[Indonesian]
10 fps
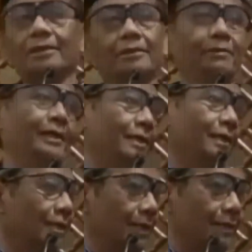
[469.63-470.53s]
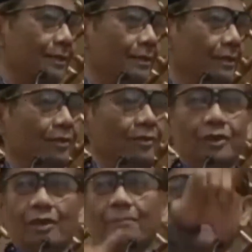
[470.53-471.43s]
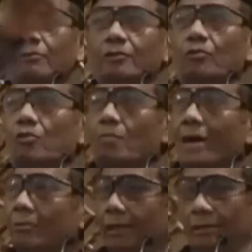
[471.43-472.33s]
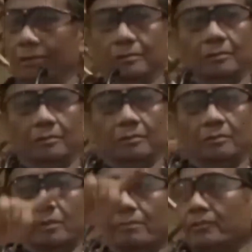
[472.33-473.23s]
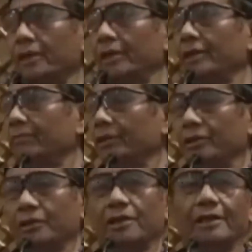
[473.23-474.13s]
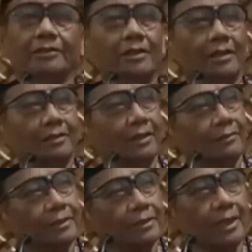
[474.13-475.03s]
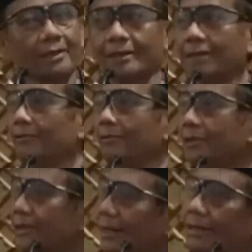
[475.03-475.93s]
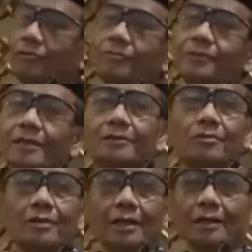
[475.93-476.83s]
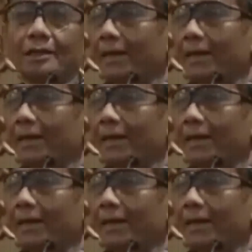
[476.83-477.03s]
wilayah negaranya. Sehingga pada waktu Romawi mempunyai menjadi dinasti yang sangat besar karena dulu tidak ada hukum internasional. Zaman